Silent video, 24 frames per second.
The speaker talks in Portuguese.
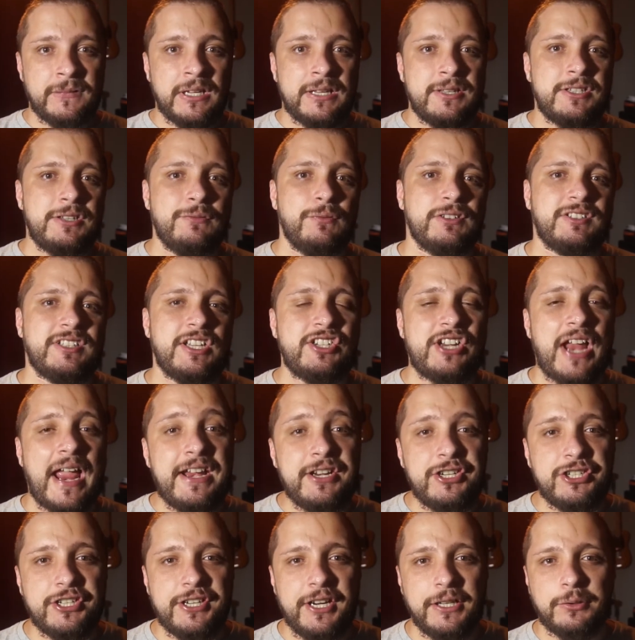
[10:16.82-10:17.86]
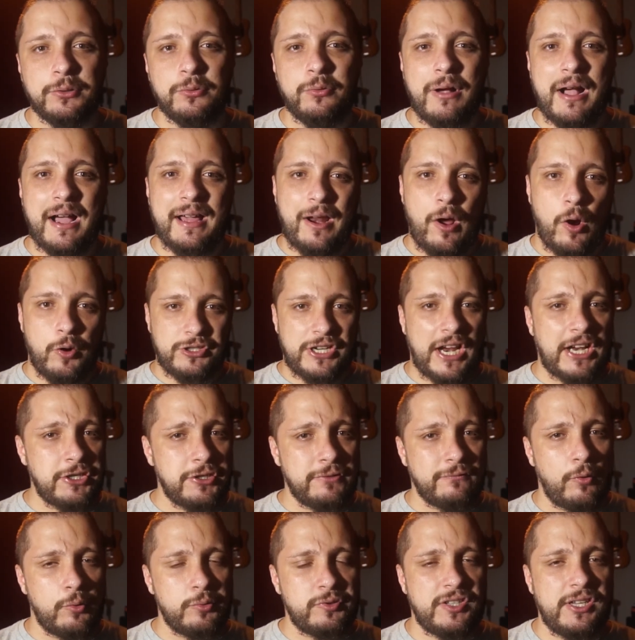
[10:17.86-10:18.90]
Se você já é inscrito do canal, já
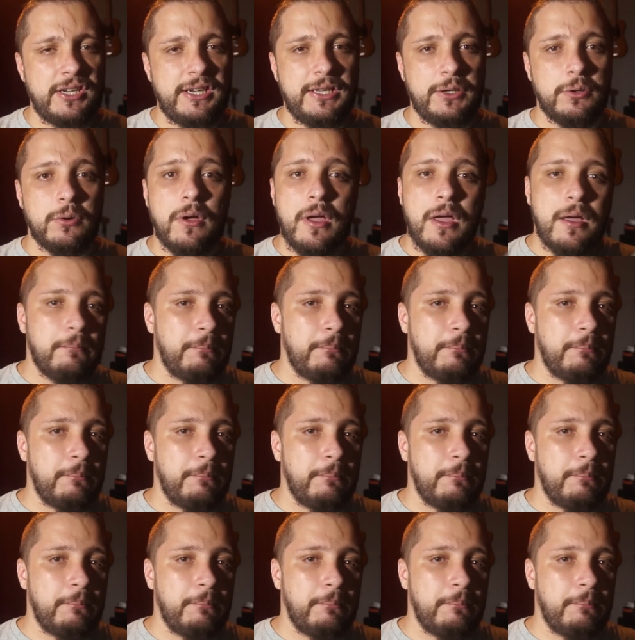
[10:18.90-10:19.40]
ativou o sininho,